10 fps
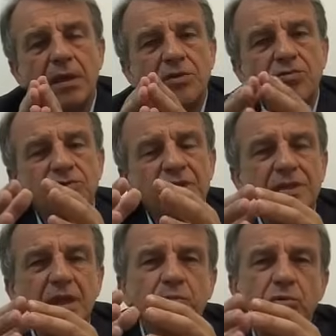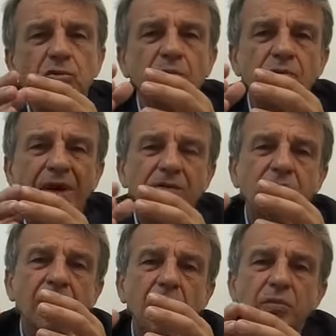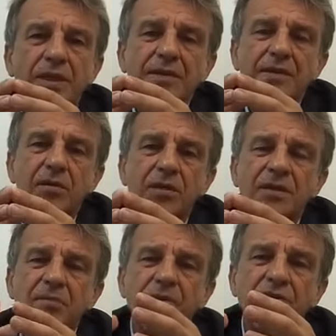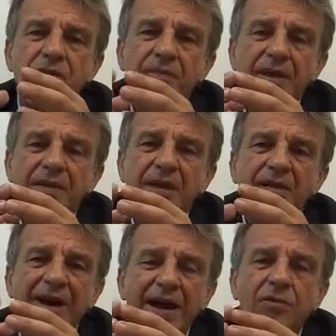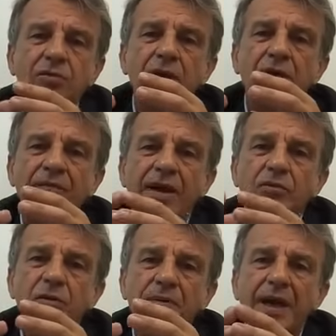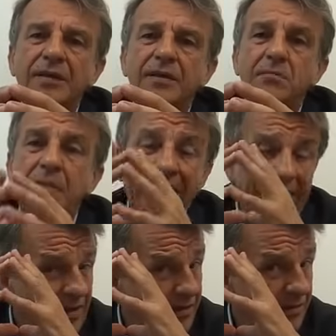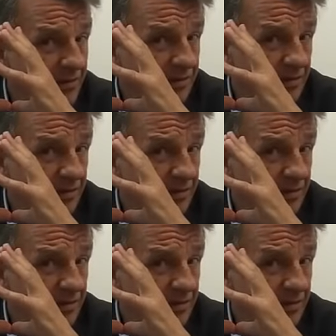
raggiungesse il punto più alto dell'illuminazione semplicemente lavando e rilavando i piatti, ma